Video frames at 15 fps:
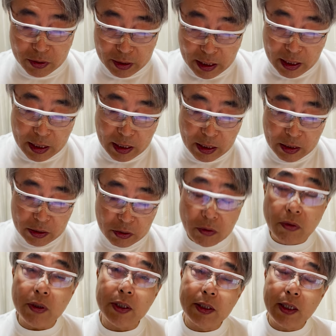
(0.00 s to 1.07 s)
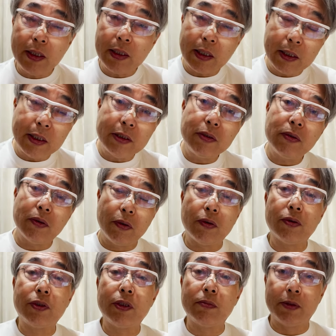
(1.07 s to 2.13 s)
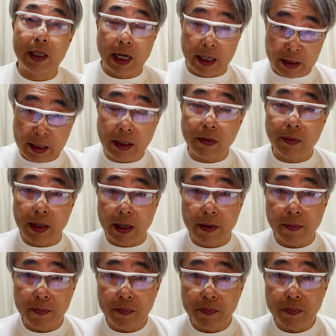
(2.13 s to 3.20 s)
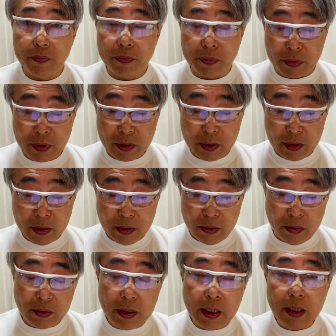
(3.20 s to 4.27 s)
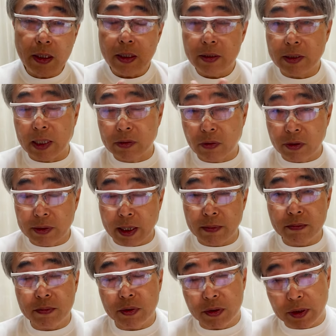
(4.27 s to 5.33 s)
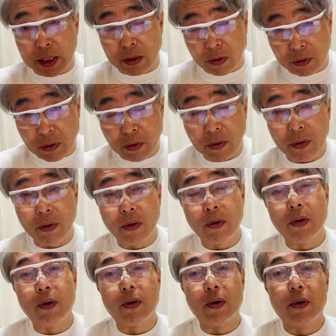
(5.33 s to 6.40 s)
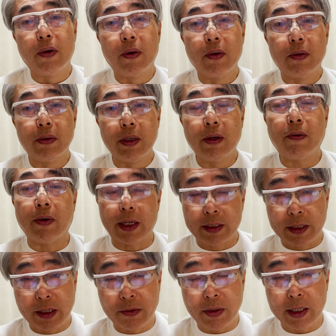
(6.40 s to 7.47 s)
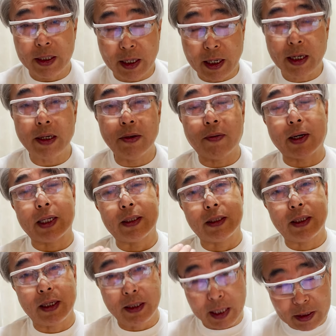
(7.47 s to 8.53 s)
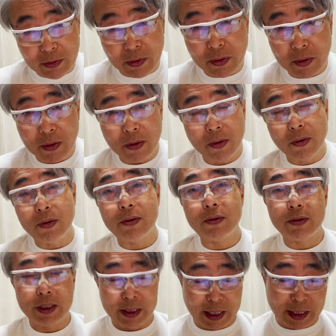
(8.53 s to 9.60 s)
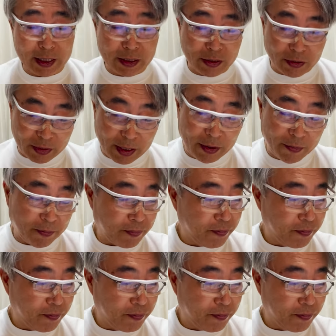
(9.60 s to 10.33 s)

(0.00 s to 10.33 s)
て、その1点だけですよ、両チームで入ったのは。で、あと全部ゼロと。で、終わってくれたからよかったなと。こういう試合ですよね。